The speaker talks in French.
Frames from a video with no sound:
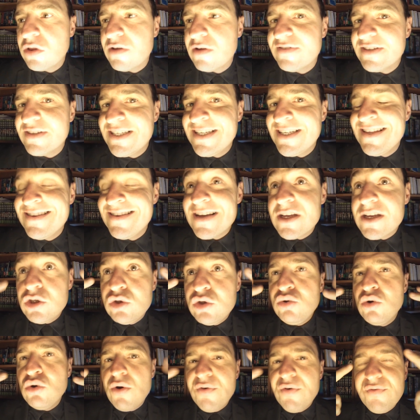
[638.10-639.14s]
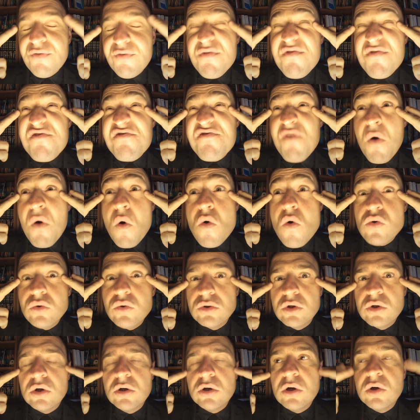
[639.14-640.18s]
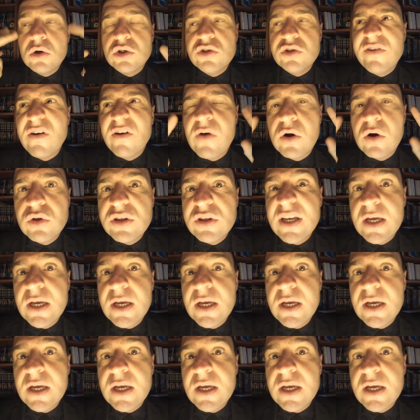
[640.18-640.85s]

On avait dit tes yeux vont fondre quand tu vas voir le